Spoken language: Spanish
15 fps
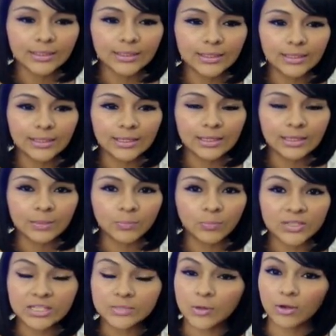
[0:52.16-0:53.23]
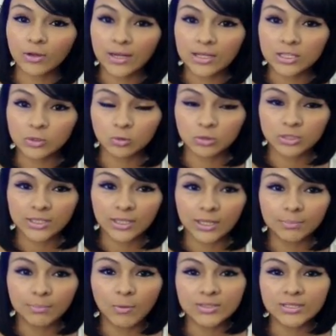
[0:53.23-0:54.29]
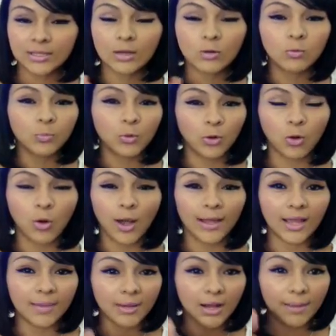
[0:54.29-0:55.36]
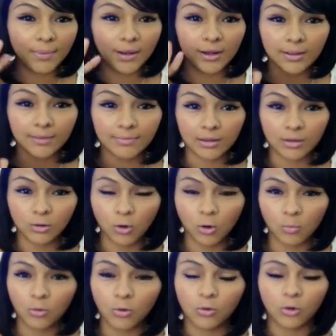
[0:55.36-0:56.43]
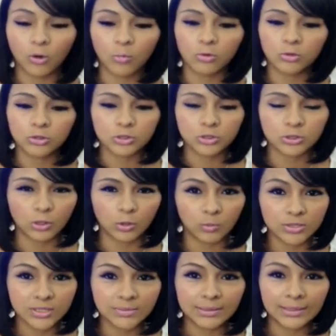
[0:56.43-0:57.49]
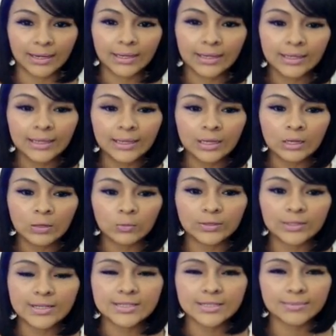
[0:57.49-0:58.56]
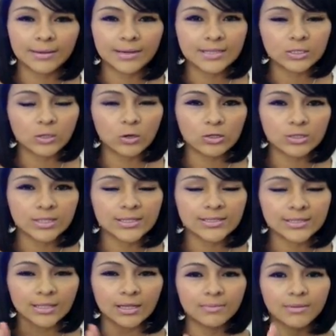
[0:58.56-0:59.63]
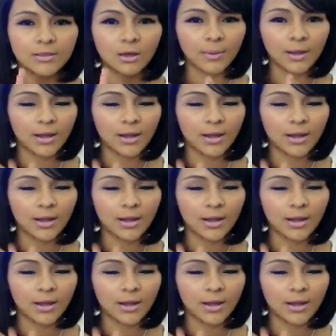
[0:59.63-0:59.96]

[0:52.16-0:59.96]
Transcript: y pues espero que les guste. Me voy a sacar un poco a la cámara para que vean cómo, cómo cómo se mira. Utilicé varias cosas, en el video van